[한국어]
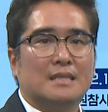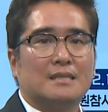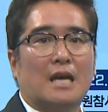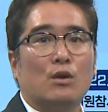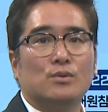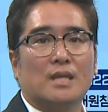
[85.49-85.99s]

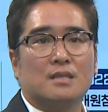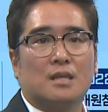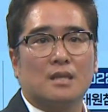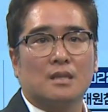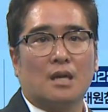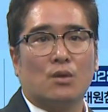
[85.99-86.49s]
사후
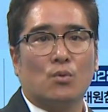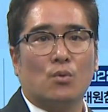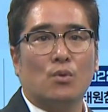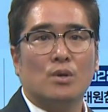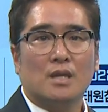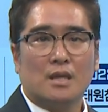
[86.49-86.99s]
대책이
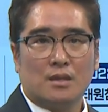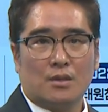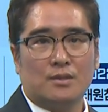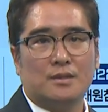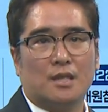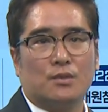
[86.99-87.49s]
나오고
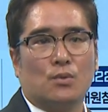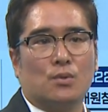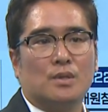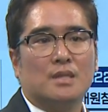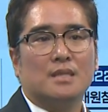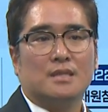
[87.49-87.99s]

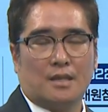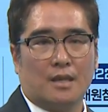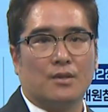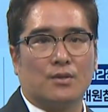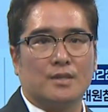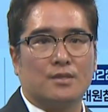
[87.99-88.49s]
현재도
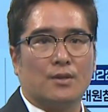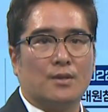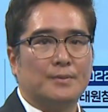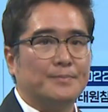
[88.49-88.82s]
진행형이죠.